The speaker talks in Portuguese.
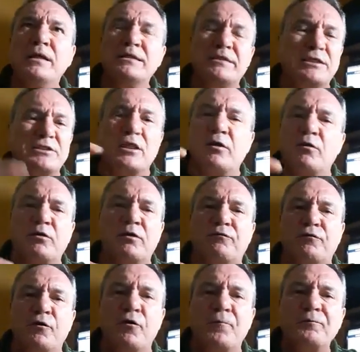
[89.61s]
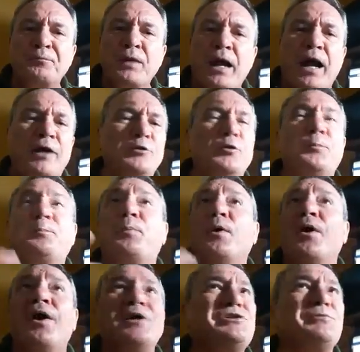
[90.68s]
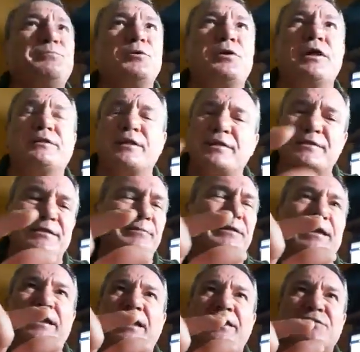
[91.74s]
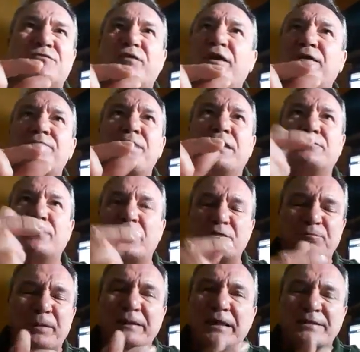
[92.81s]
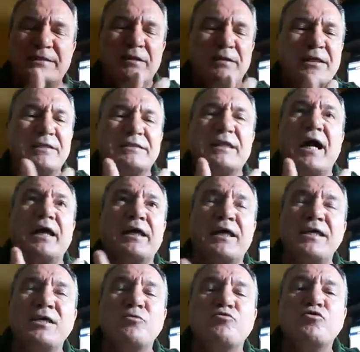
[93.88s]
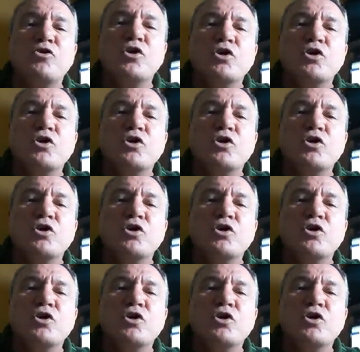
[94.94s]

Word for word: seja lá o que for, aí não pode porque está em cima daqueles fragmentos, aqueles pedacinhos, aqueles caquinhos